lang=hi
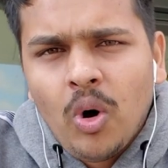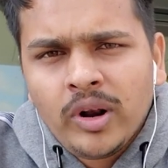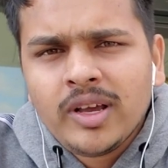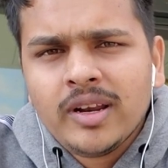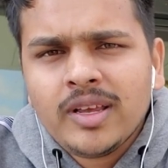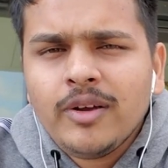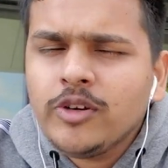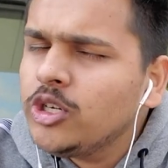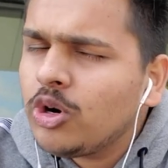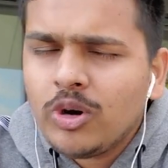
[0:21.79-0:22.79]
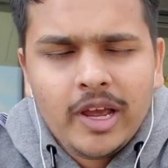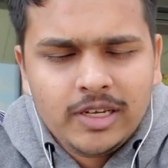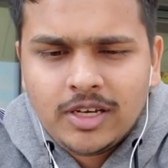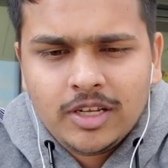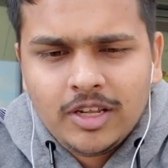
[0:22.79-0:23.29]
ऑन करके वीडियो को
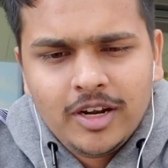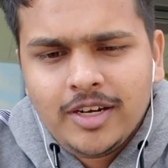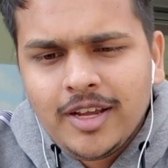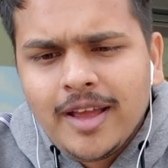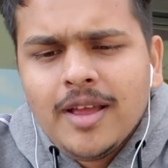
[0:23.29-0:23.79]
लाइक कर देना ठीक है